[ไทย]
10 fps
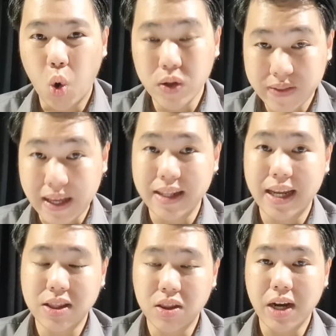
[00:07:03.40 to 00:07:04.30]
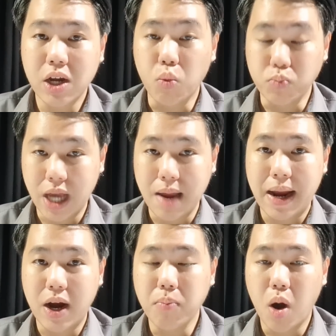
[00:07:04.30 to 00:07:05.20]
คนติดเนี่ยตอนนี้กลุ่มสาย
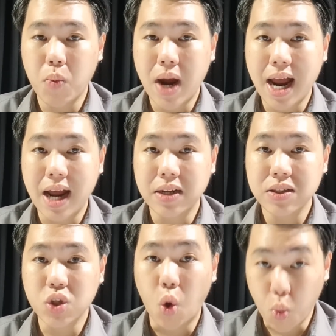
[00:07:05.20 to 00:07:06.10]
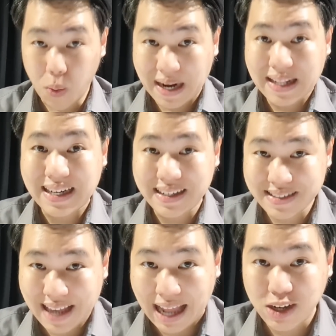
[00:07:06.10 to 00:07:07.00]
ใหม่เขามองว่าตกวันละ หนึ่ง
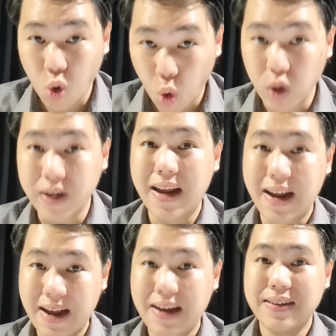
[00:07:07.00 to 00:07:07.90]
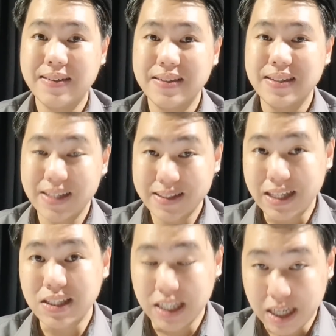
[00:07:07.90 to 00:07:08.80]
แสน คนนะฮะที่
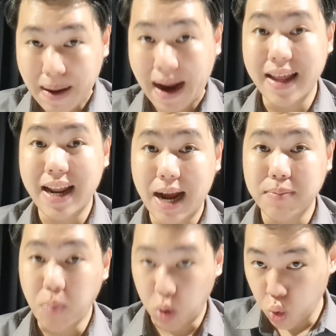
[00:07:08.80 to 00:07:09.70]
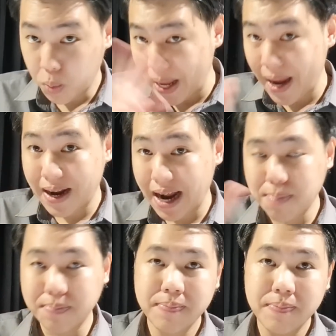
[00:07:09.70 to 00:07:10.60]
ติดเชื้อใหม่นะครับเขาบอกทั่วประเทศนะค
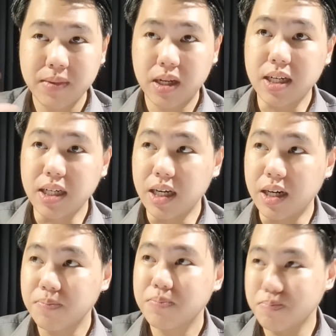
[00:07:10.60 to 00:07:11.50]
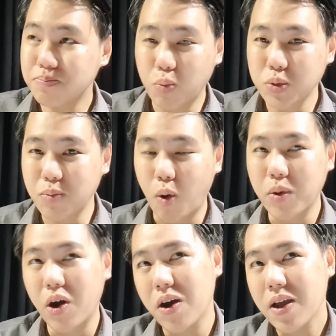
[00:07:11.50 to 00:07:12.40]
รับก็คือซึ่งผ
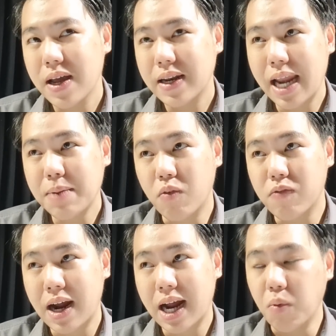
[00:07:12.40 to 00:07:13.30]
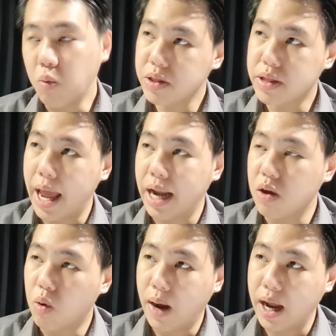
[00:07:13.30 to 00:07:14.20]
มก็แรกๆผมฟังข่าวอุ้ยแสน
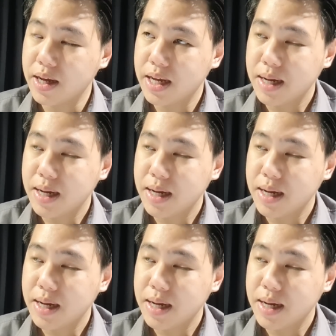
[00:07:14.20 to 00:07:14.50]
เดียววะ